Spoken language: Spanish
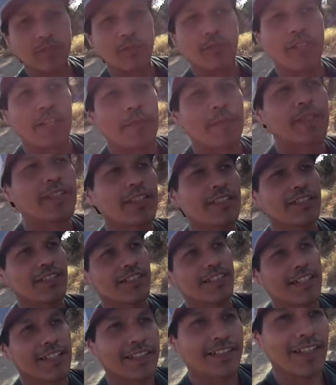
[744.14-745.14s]
sus cremitas
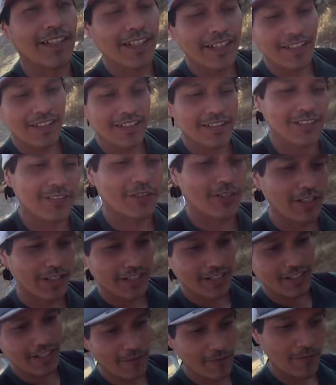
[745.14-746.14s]
hidratadas, lo que
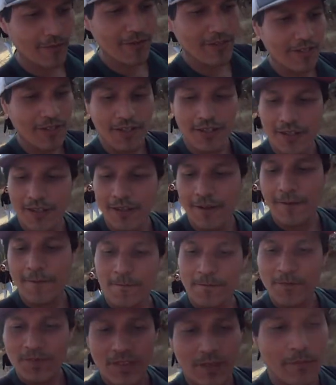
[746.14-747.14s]
quieran.
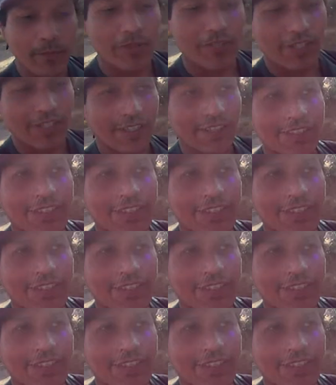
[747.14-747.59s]
Porque